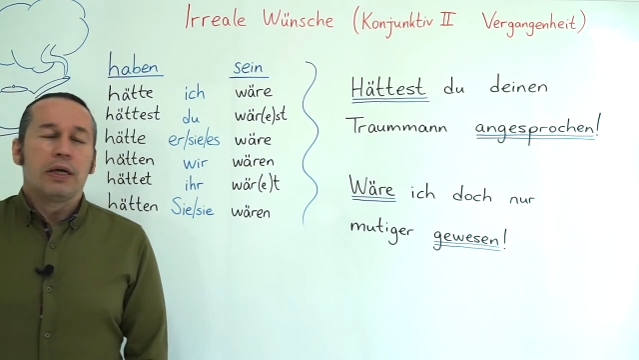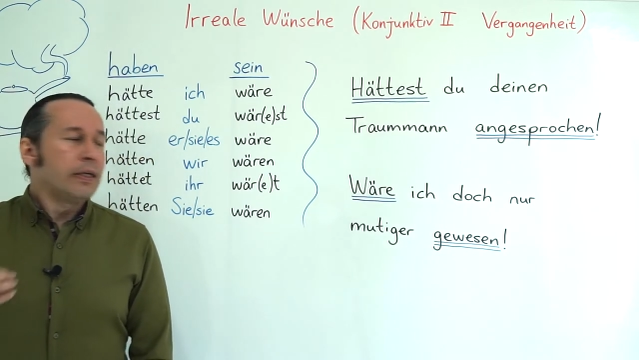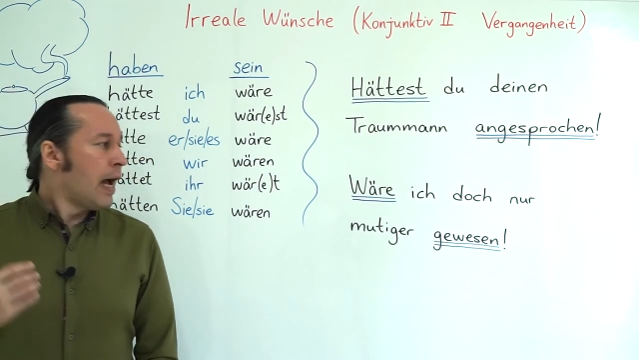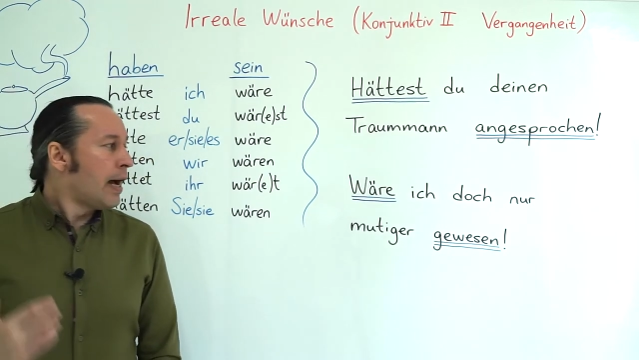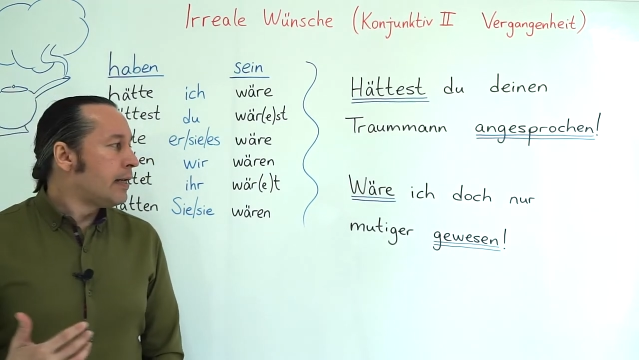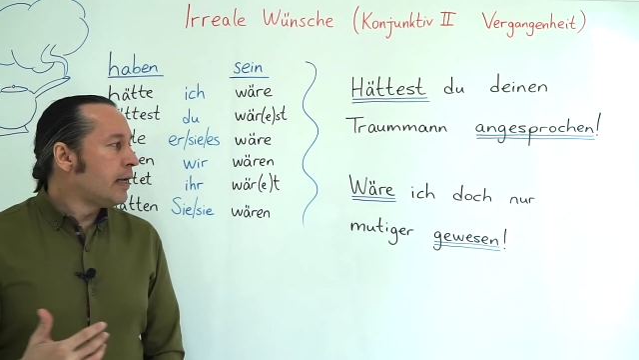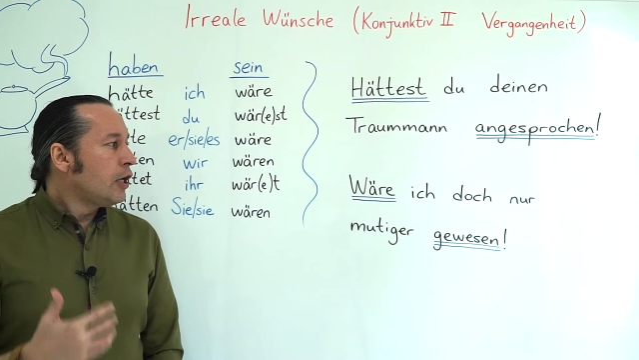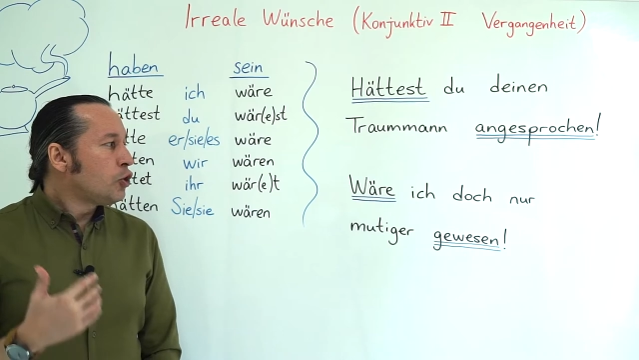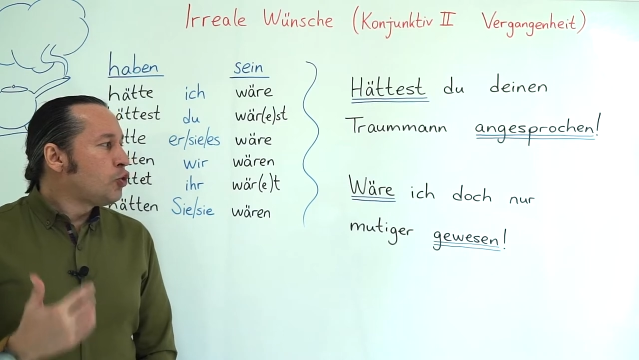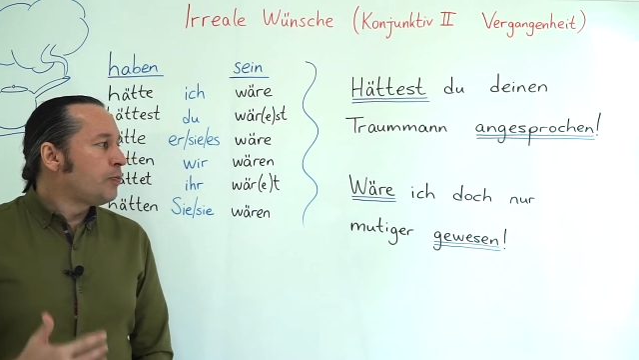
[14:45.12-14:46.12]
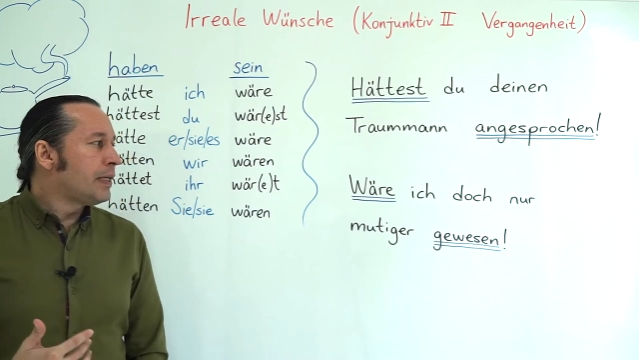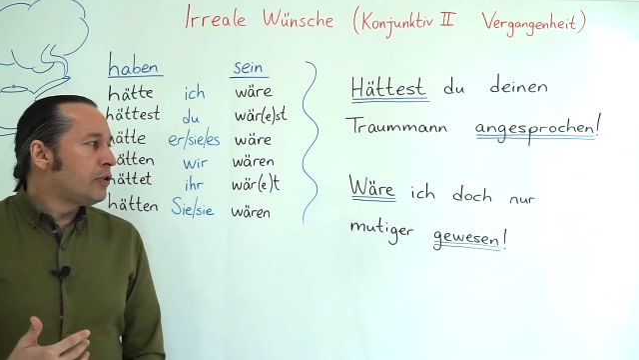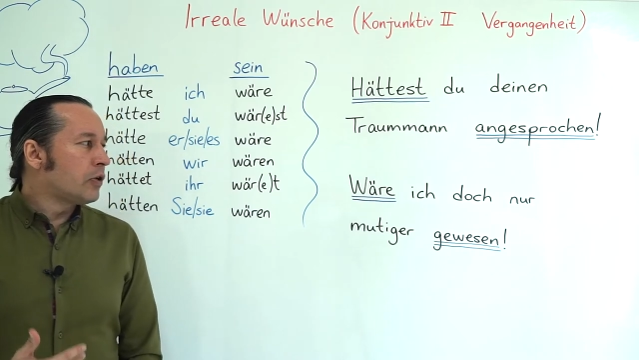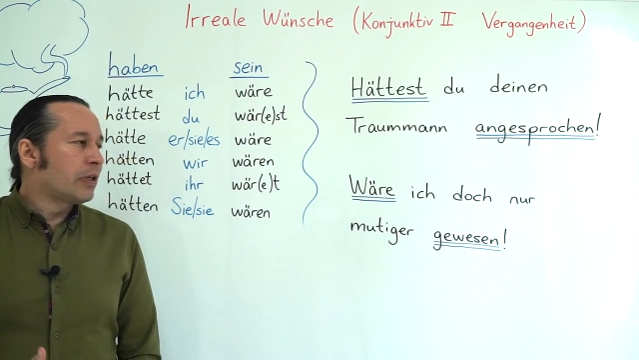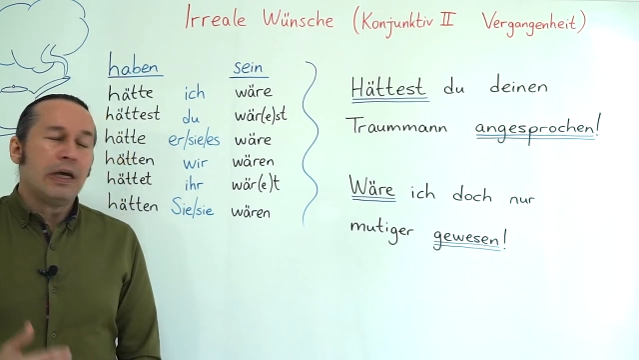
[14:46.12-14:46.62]
Yani cümle
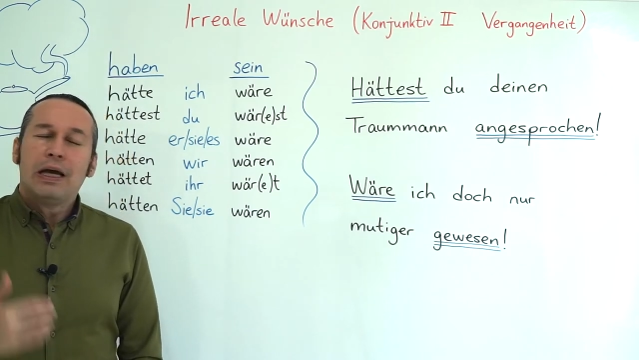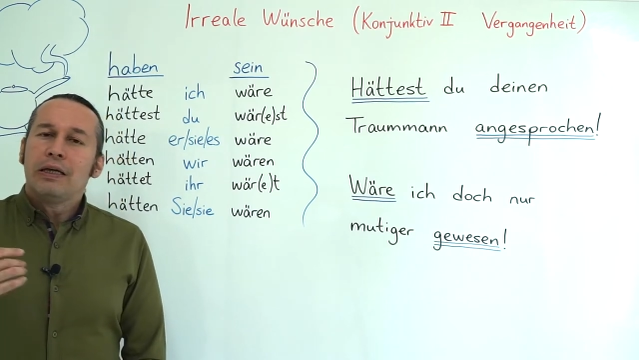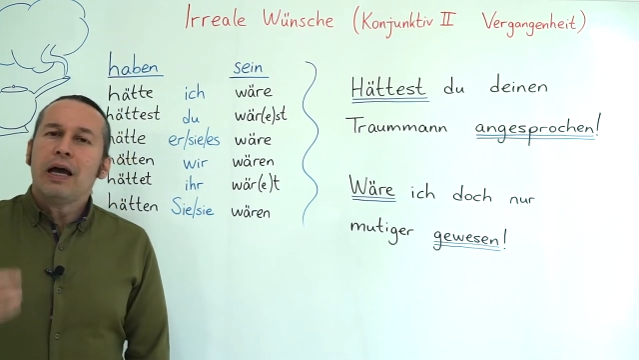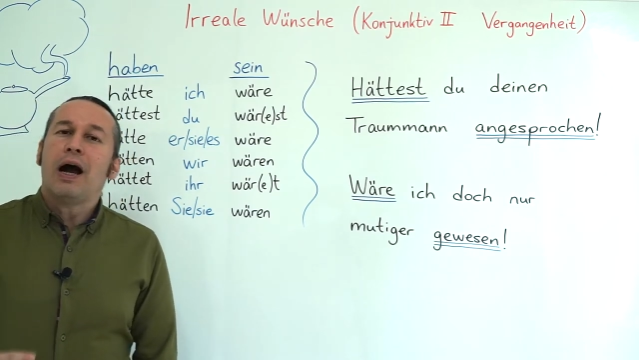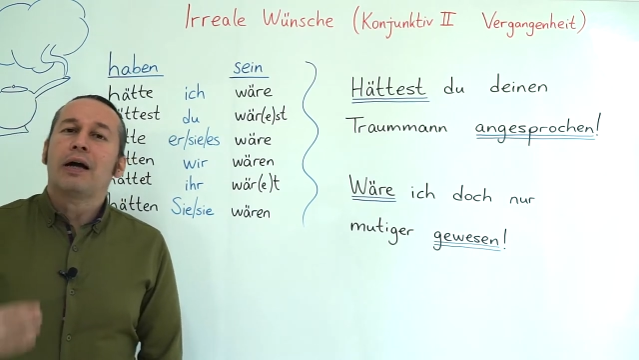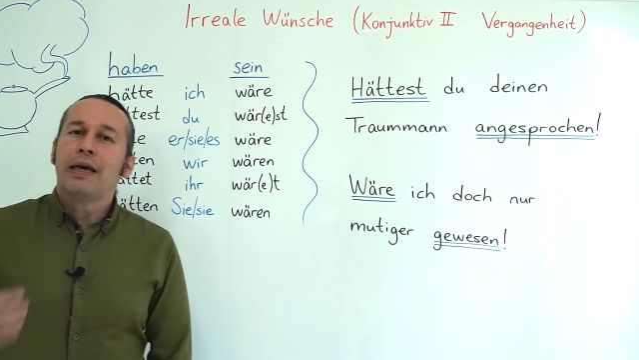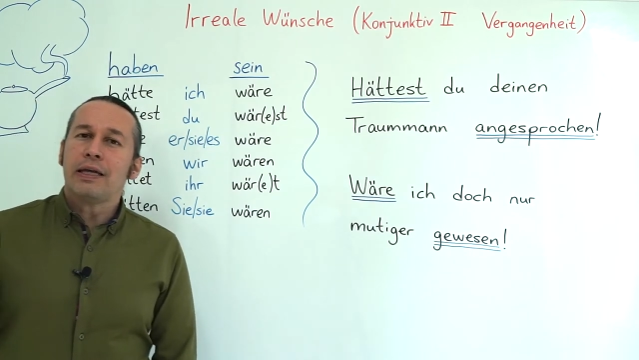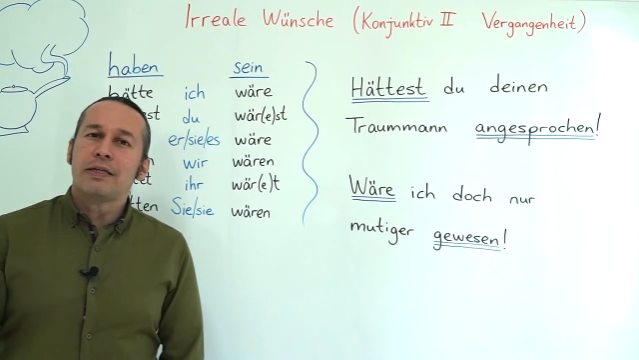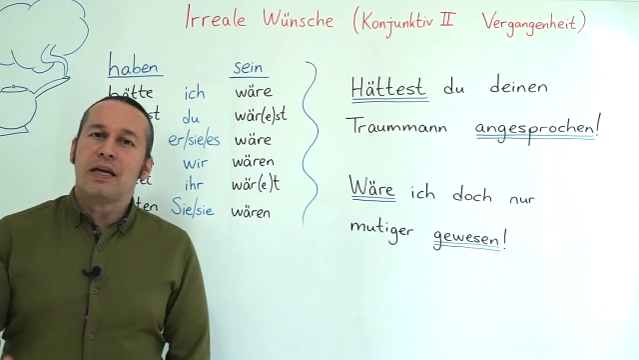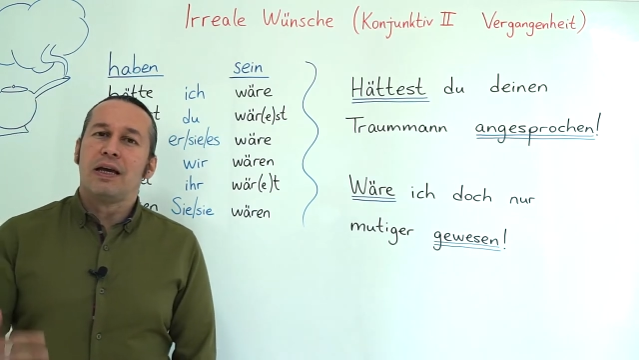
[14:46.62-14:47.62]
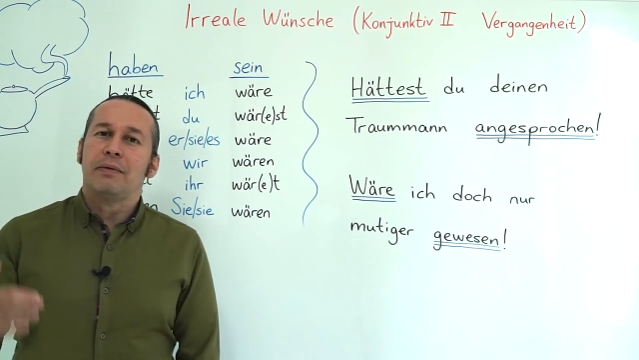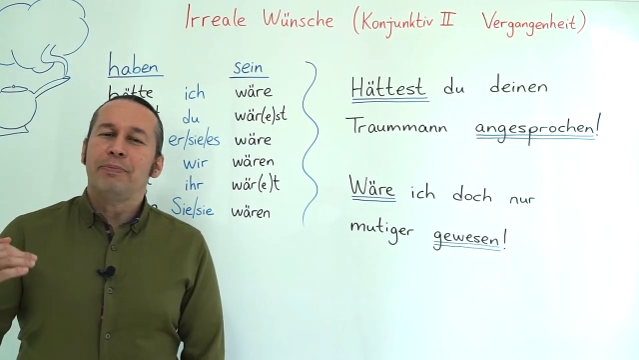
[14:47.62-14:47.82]
diyor ki ya keşke